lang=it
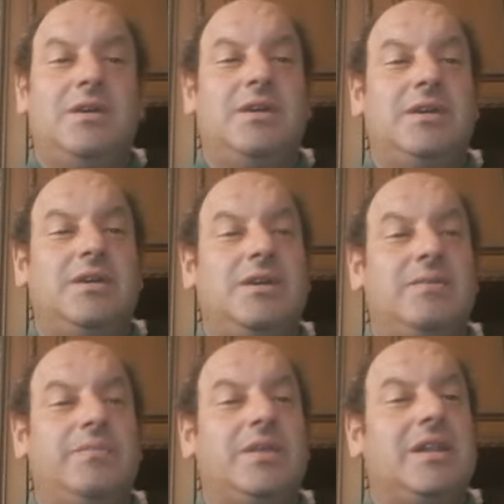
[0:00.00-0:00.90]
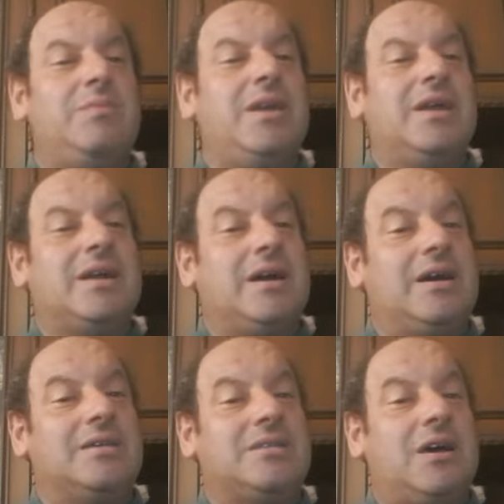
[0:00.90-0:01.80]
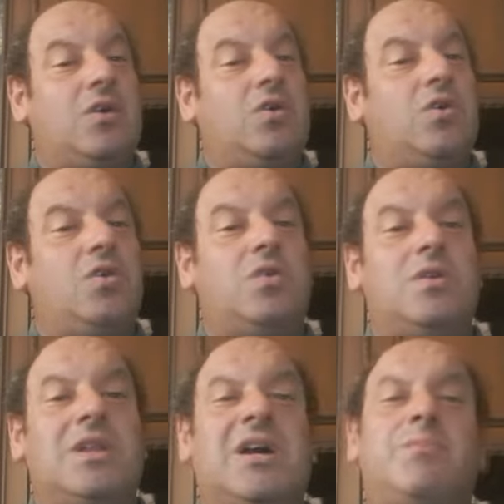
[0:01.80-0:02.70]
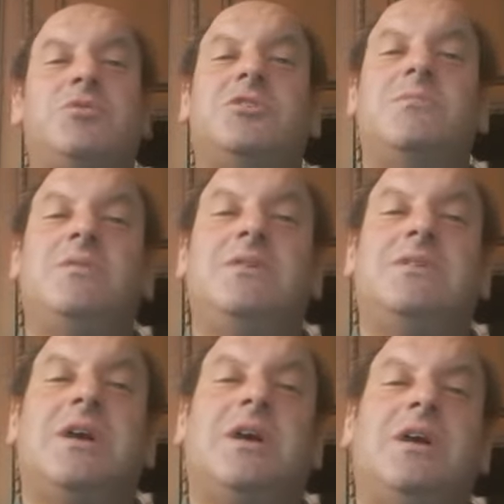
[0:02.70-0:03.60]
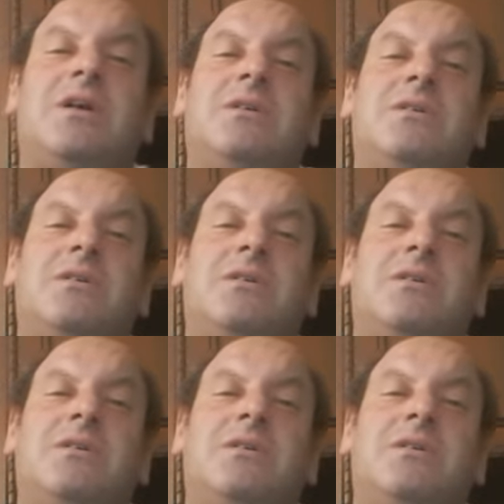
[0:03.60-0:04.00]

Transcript: Eh, nella mia casa ho la possibilità